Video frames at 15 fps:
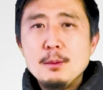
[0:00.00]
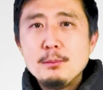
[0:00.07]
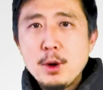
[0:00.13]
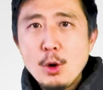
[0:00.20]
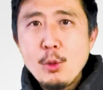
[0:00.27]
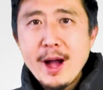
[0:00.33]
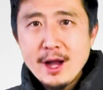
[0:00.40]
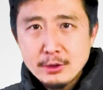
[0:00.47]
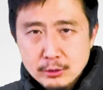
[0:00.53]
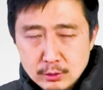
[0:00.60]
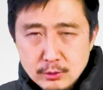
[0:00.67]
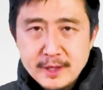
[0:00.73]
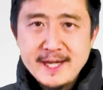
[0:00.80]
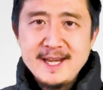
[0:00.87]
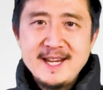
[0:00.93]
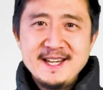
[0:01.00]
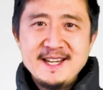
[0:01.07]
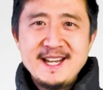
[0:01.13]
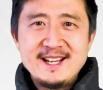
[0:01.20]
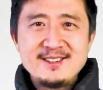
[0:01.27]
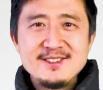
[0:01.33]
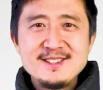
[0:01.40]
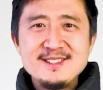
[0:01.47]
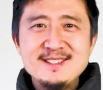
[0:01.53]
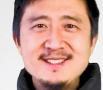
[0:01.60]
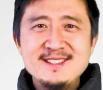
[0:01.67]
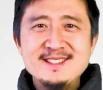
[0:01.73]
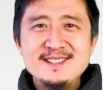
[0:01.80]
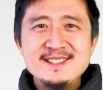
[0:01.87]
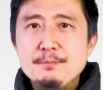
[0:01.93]
เพราะว่ากรีเนี่ยก็คือ
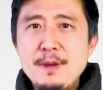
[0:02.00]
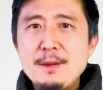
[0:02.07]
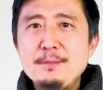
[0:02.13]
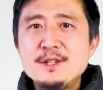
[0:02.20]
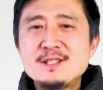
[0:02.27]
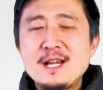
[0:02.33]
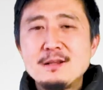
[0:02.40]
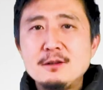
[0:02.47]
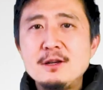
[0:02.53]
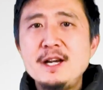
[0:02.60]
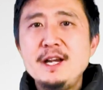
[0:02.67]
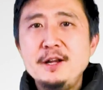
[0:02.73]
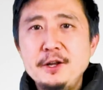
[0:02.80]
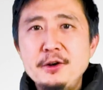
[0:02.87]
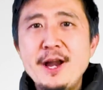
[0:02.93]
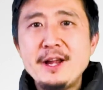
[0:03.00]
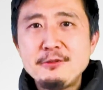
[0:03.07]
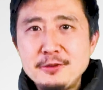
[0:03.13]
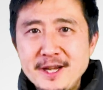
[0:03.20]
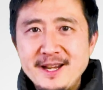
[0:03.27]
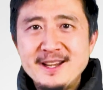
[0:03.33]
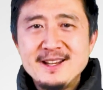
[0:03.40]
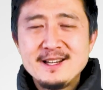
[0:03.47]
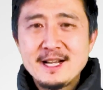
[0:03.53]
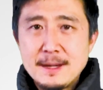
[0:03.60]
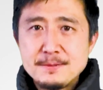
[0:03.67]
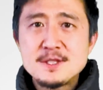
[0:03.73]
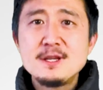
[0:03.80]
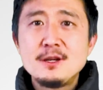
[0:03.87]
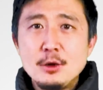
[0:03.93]
เป็นบริษัท Gree Electric นะครั
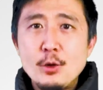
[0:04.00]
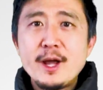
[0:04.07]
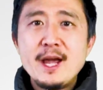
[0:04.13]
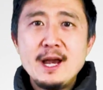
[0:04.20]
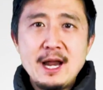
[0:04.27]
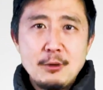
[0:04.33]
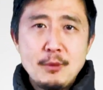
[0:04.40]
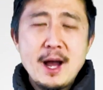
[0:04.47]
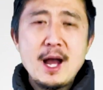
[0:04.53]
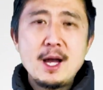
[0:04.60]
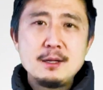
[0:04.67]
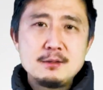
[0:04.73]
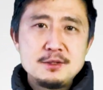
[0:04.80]
บซึ่งโอเคแหละว่า